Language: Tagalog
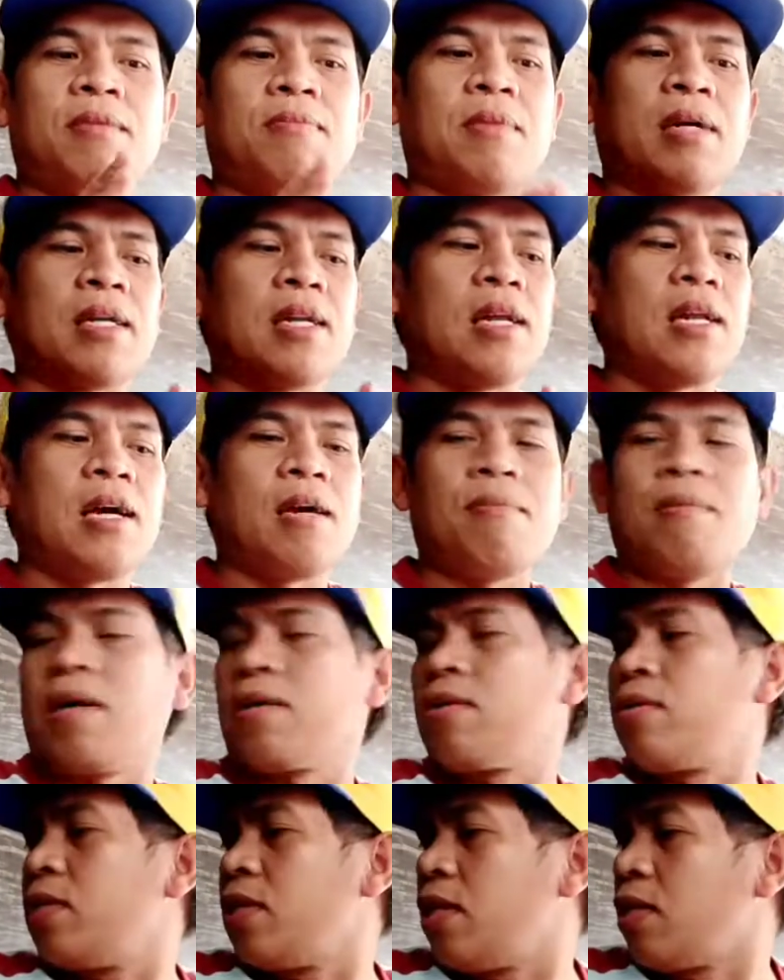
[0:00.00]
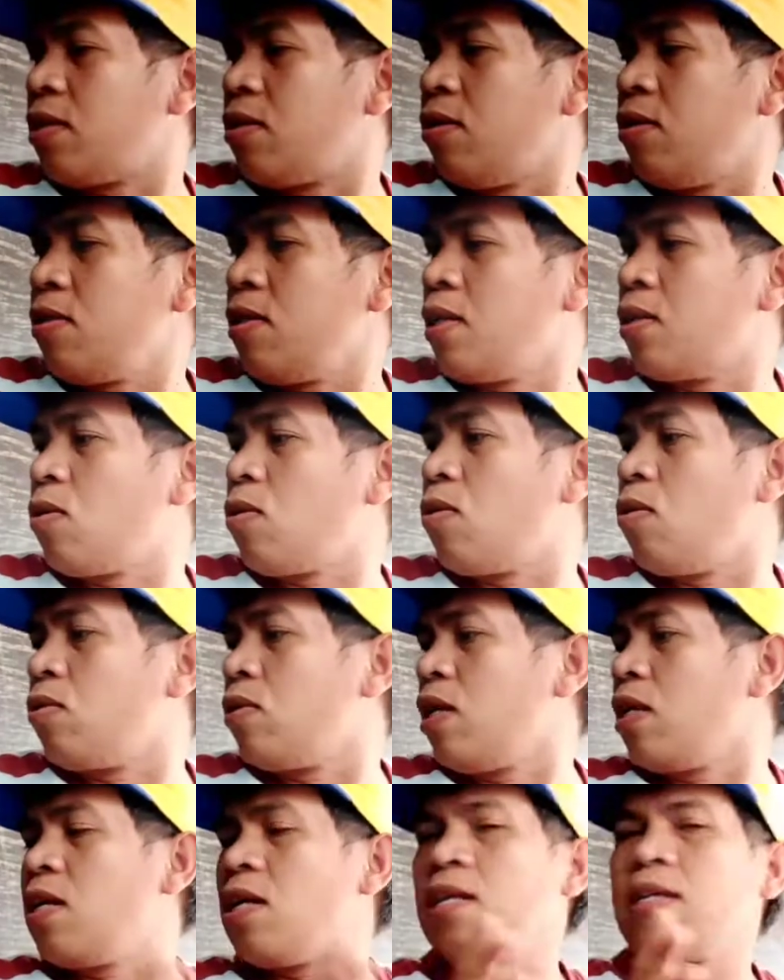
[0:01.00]
Magla-live ako dito. Dito ko
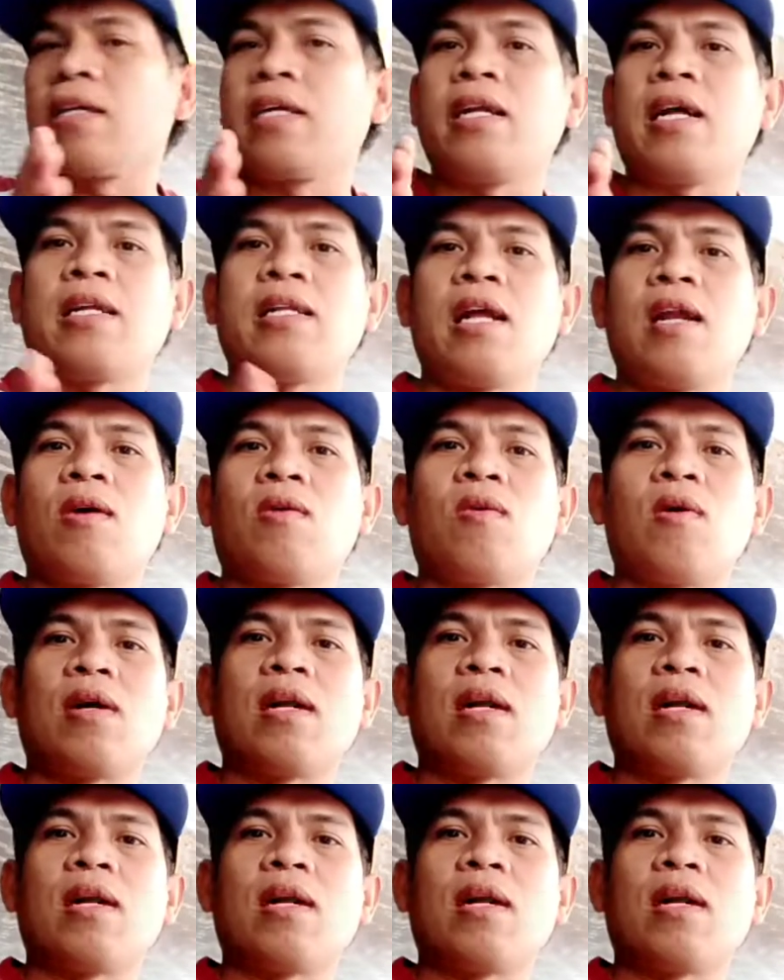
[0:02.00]
dadal dinadala ko